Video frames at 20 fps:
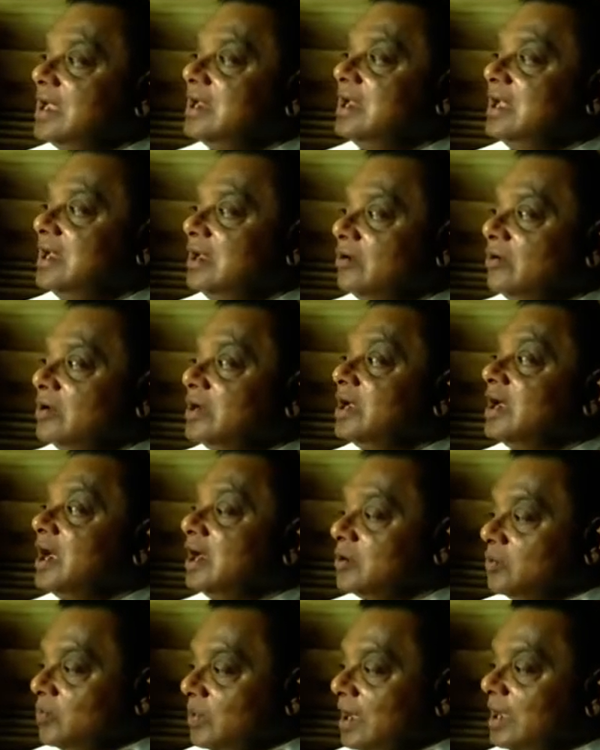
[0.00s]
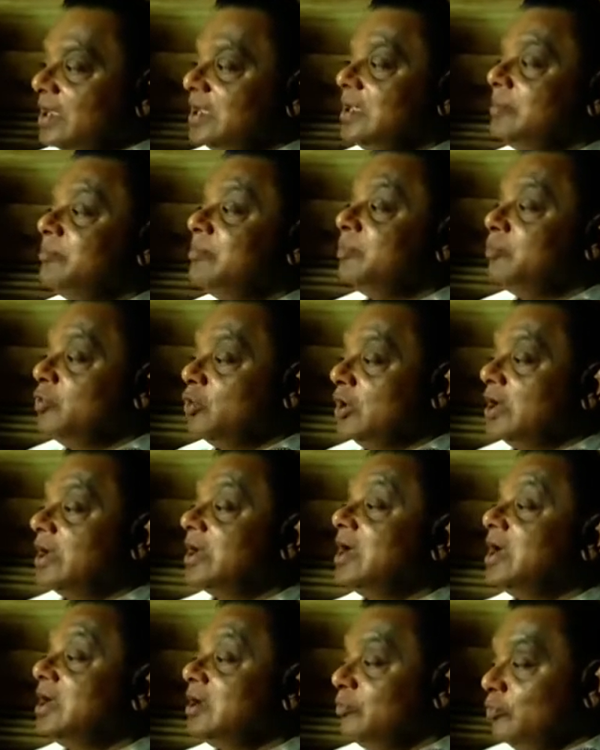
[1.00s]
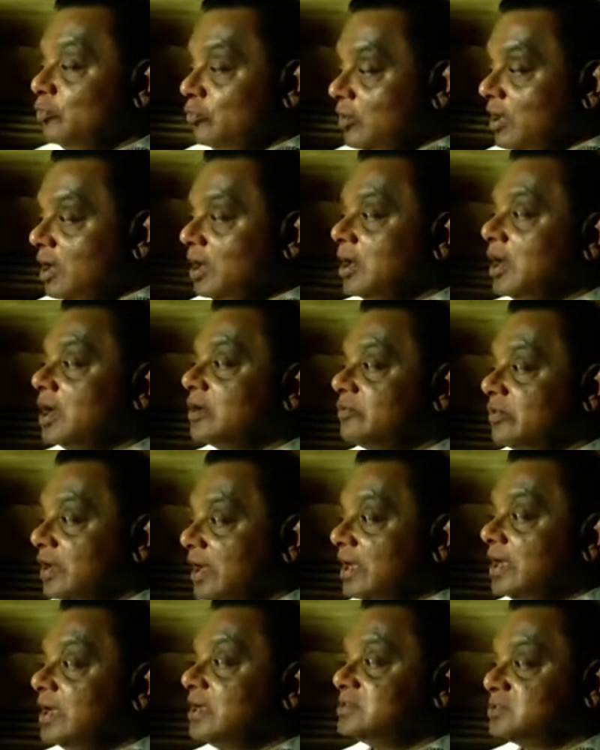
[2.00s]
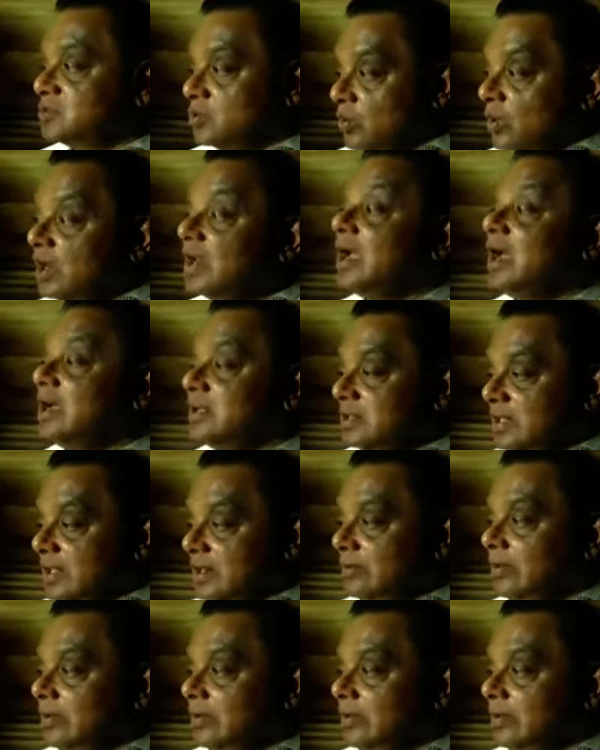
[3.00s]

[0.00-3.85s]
வருகை தரும் போது கட்டுநாயக்க விமான நிலையத்தில் முன்கூட்டிய டிக்கெட்டுகளை